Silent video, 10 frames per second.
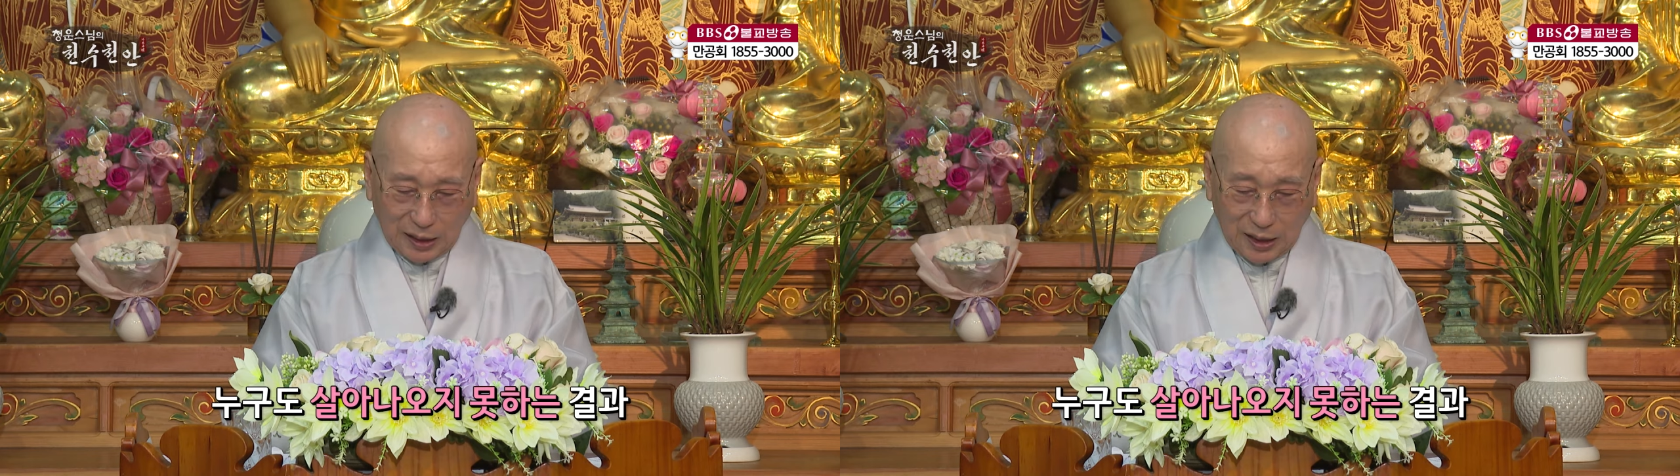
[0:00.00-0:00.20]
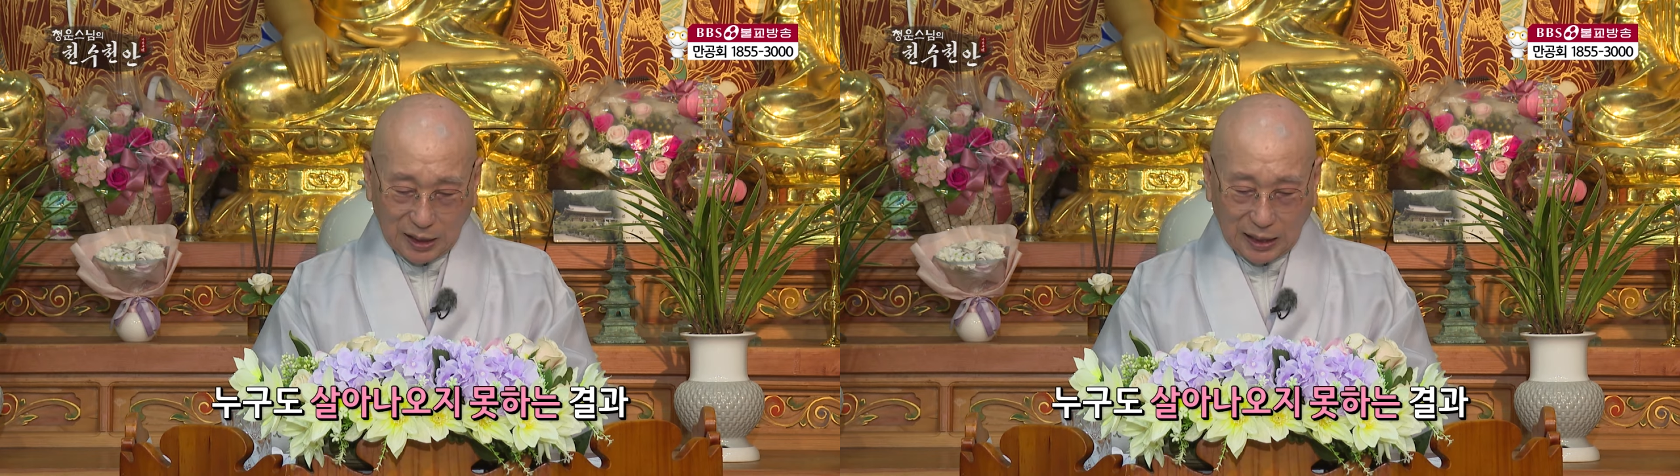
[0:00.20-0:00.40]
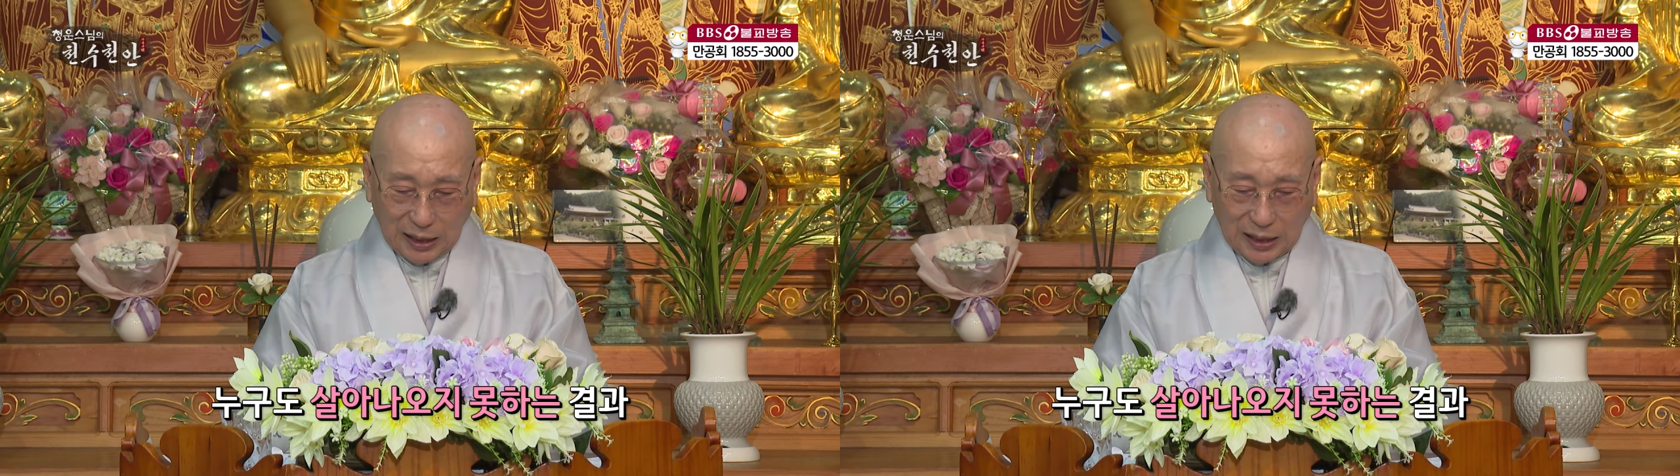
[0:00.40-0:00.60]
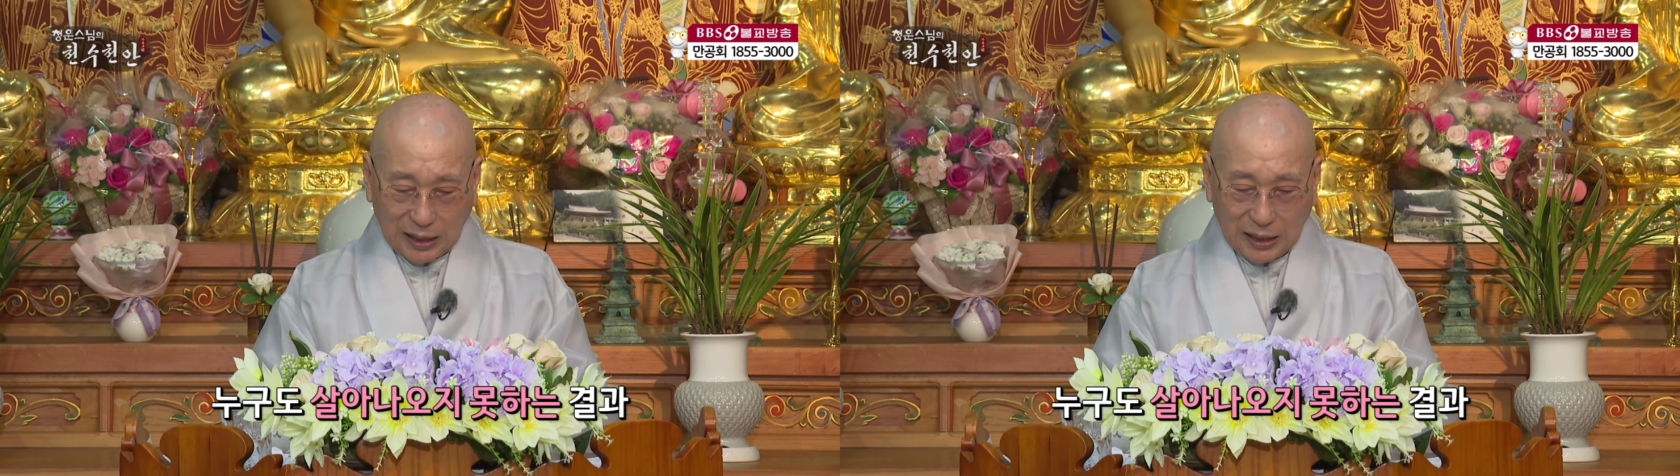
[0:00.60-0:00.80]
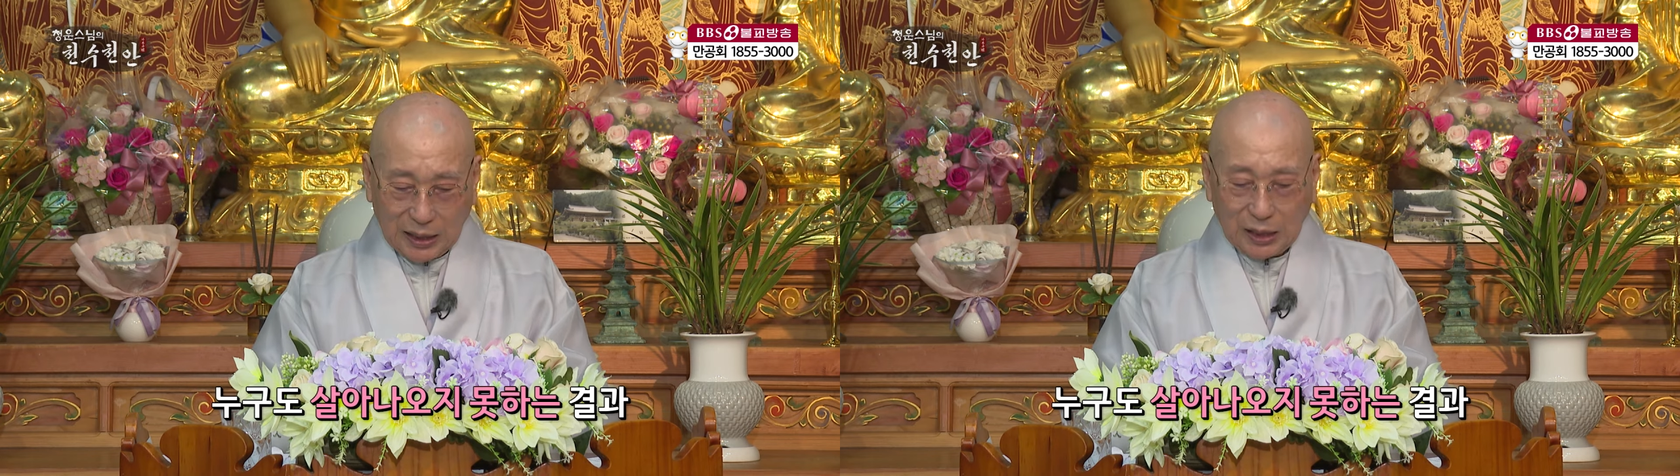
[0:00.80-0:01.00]
그러니까
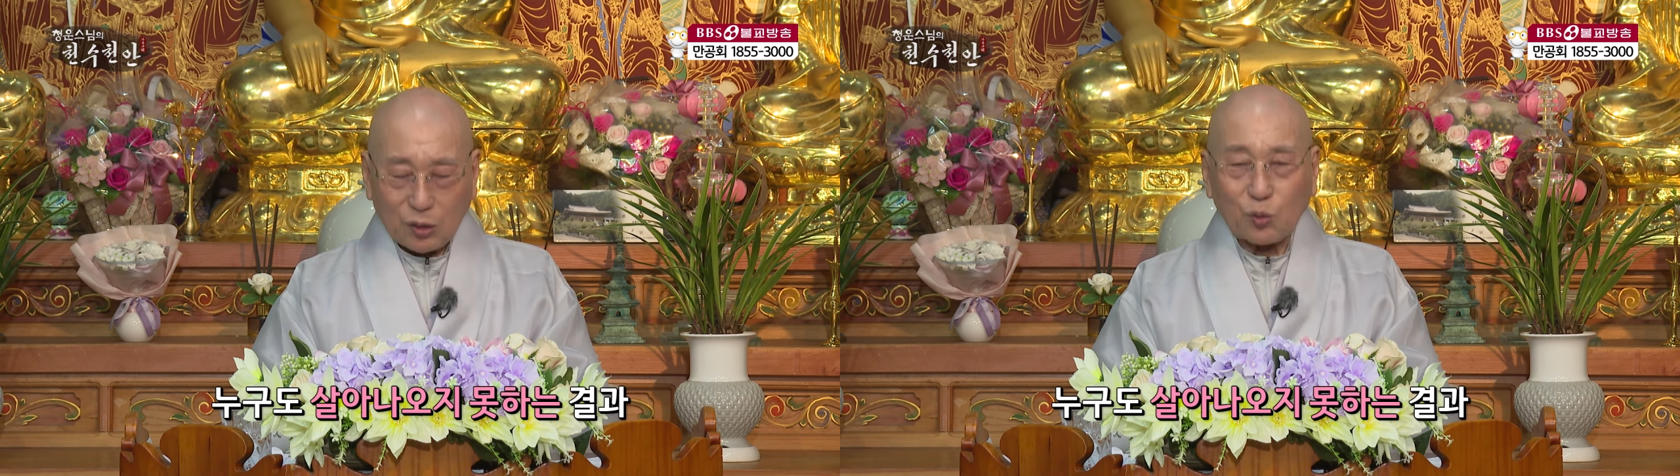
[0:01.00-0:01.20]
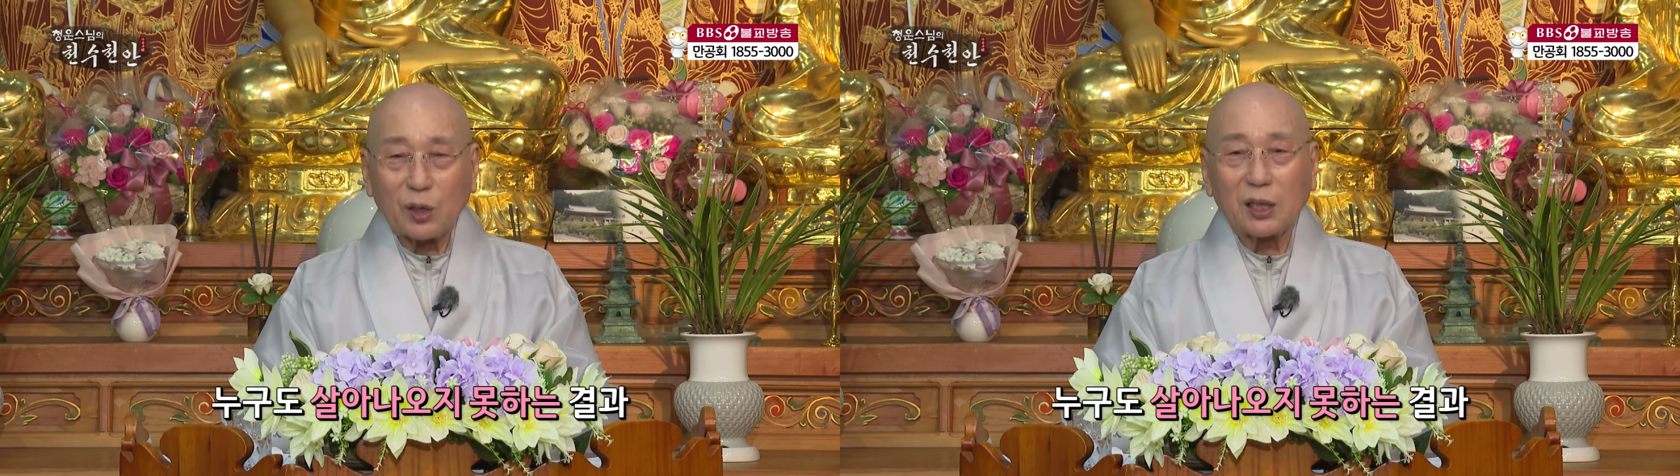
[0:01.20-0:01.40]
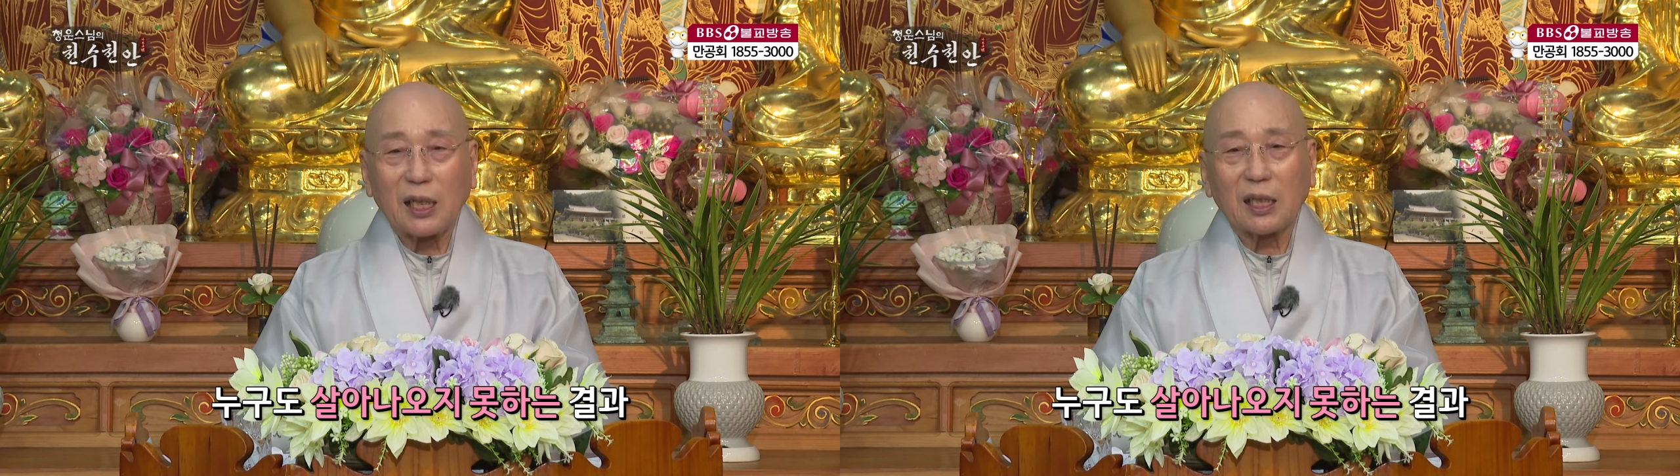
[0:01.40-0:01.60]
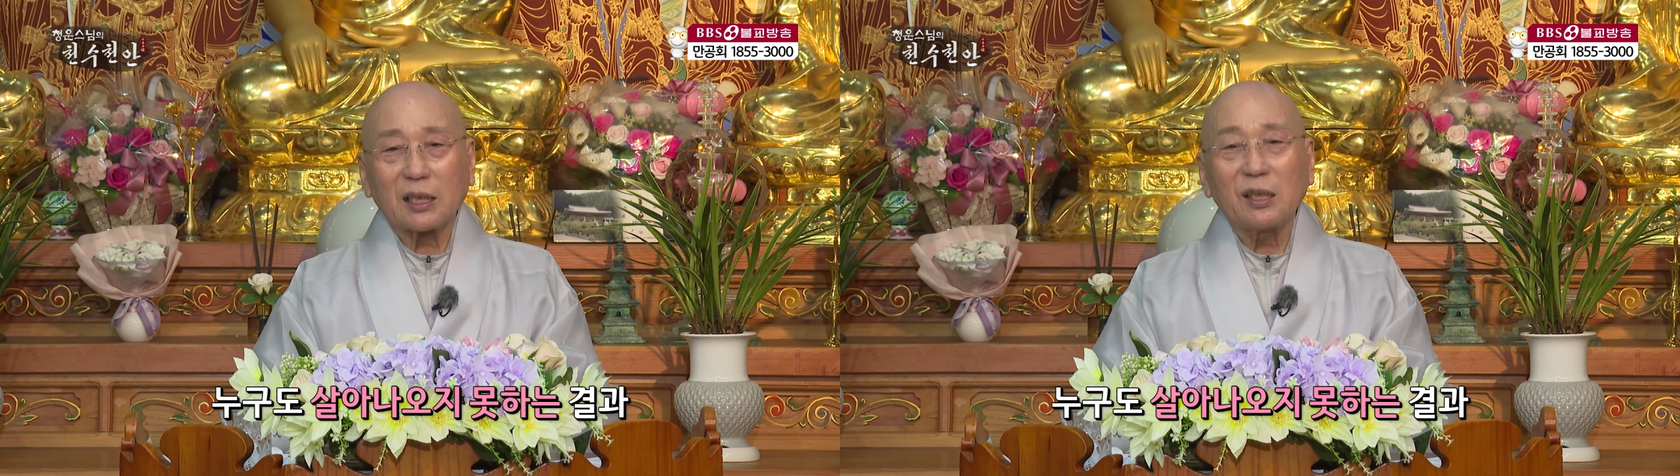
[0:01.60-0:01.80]
우리들의